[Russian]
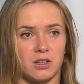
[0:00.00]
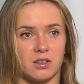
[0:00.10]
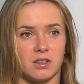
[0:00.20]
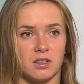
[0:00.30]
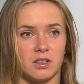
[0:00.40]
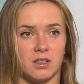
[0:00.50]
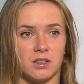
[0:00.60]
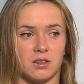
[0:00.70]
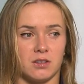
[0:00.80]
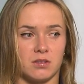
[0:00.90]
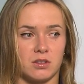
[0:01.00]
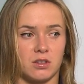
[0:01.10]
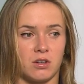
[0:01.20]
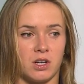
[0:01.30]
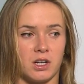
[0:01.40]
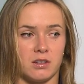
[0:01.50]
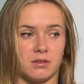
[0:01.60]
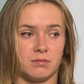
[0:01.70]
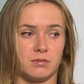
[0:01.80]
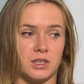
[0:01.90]
это такая,
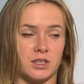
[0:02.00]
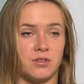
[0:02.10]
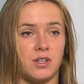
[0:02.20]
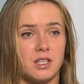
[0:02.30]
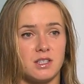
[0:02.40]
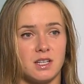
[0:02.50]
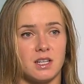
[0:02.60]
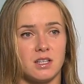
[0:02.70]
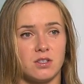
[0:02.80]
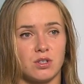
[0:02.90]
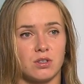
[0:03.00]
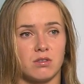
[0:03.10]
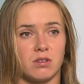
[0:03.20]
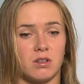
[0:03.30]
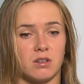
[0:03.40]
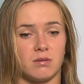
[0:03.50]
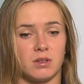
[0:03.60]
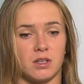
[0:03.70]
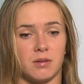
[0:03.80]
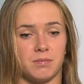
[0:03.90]
где-то две недели идет.
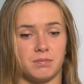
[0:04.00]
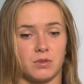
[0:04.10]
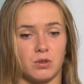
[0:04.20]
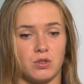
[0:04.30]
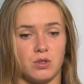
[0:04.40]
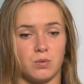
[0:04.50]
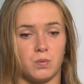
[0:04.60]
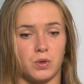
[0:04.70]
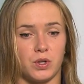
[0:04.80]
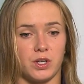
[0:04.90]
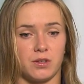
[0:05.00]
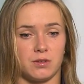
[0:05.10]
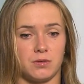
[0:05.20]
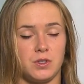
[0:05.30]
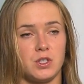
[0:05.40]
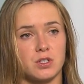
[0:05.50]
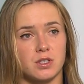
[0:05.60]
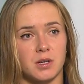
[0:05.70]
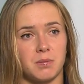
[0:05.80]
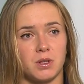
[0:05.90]
Это очень упорная
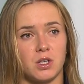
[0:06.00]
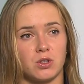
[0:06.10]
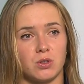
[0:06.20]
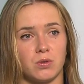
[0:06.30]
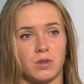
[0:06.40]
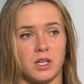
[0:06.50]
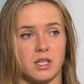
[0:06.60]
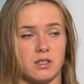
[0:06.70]
физическая подготовка я